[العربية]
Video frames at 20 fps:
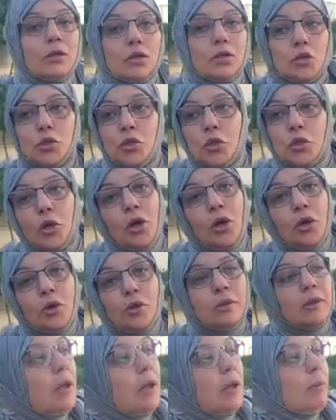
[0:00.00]

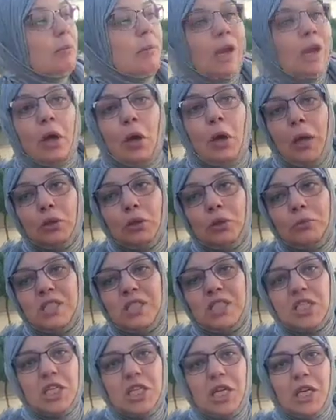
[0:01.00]
الشهود ما لقاو عندهم
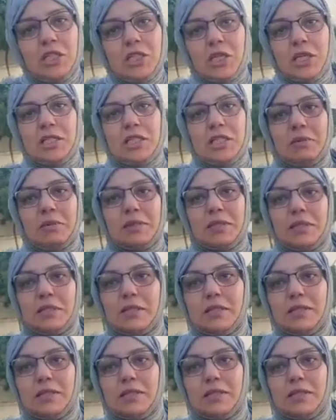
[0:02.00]
حتى شي حاجه كتبت